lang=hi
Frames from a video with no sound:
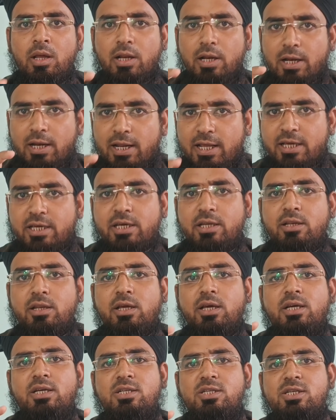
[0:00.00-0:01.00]
लेकिन
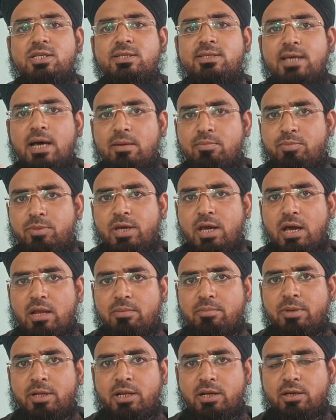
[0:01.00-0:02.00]
एक चीज़ आप ध्यान
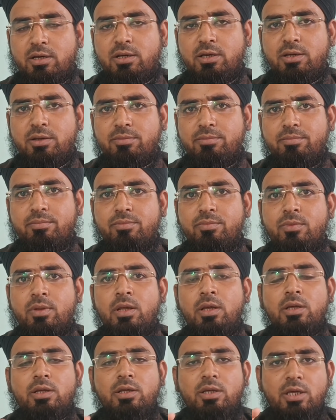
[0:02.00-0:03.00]
में रखें
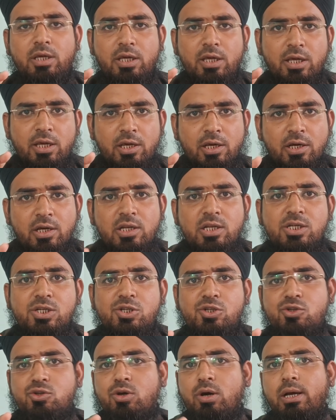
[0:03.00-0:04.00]
कि
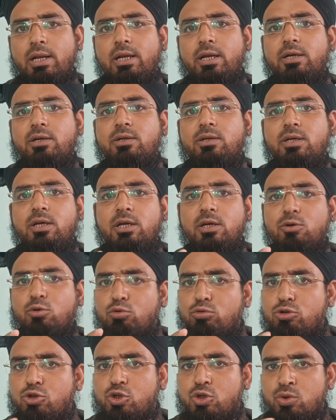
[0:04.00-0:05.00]
इंग्लिश टॉयलेट के
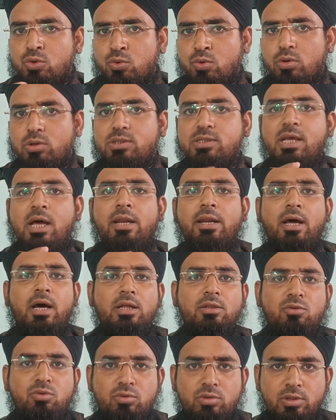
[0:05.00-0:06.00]
कुछ नुकसान
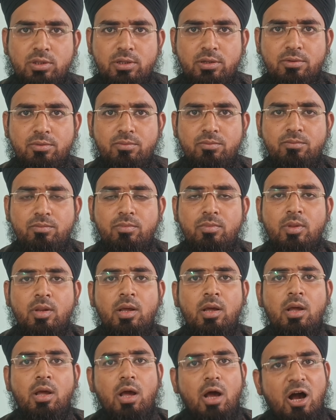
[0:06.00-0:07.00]
होते हैं
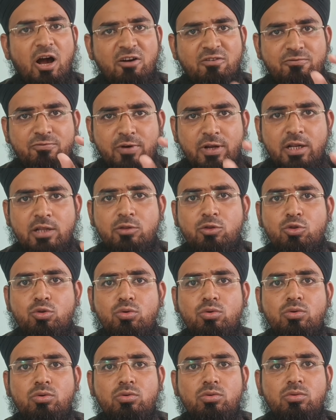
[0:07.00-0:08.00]
अव्वला तो
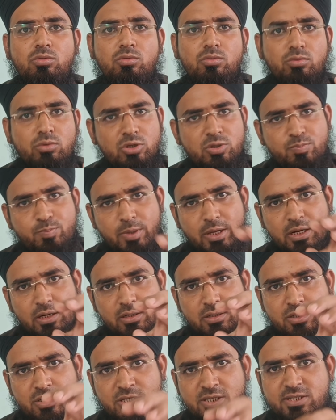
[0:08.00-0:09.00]
उस पर
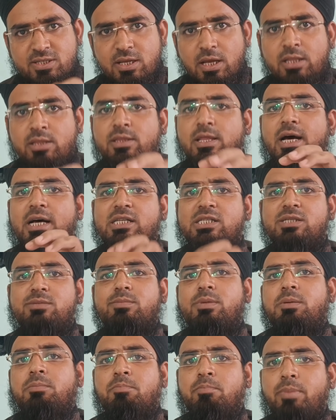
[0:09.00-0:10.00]
जिस अंदाज
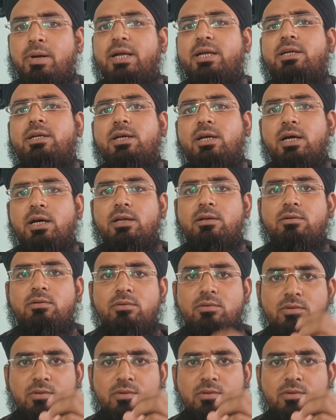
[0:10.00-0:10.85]
में बैठकर